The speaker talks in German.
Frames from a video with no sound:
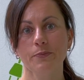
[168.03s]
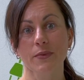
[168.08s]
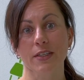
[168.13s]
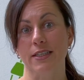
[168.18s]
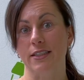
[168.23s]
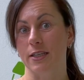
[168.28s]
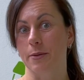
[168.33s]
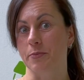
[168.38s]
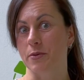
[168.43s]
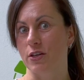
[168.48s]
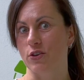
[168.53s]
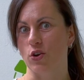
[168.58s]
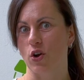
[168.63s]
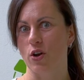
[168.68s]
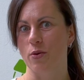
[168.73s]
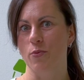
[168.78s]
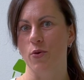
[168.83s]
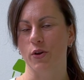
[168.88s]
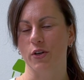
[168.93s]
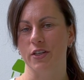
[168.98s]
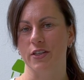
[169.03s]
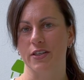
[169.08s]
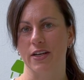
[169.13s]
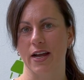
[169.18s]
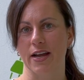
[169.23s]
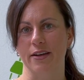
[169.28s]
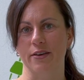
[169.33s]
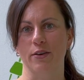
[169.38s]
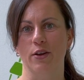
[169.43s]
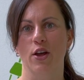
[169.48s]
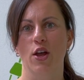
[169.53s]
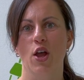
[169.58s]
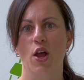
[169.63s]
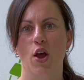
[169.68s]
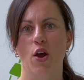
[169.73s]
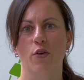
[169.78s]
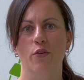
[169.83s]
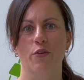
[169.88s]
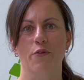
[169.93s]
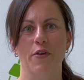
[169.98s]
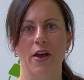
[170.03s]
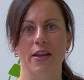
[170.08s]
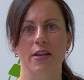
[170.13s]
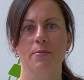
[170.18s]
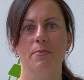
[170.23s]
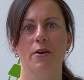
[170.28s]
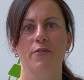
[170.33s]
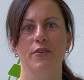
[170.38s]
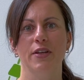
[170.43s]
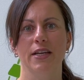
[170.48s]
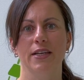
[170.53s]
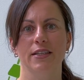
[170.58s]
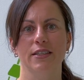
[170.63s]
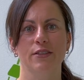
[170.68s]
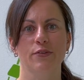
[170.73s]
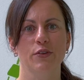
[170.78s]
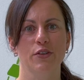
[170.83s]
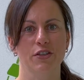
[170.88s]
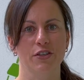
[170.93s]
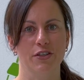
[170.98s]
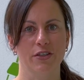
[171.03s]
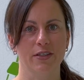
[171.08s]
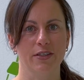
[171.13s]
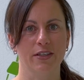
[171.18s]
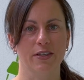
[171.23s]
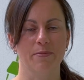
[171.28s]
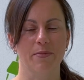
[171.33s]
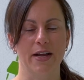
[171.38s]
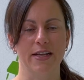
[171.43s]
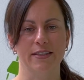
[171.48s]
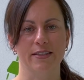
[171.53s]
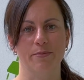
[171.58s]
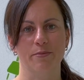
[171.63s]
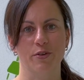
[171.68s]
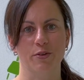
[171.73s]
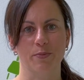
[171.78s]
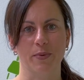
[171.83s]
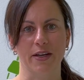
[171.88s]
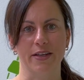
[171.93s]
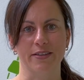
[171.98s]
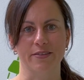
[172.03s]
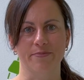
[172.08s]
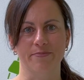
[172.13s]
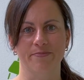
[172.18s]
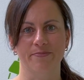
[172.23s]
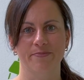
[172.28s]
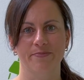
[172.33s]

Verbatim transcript: Es gibt hier tolle Möglichkeiten und wir werden immer wieder die Zwischenschritte gemeinsam besprechen.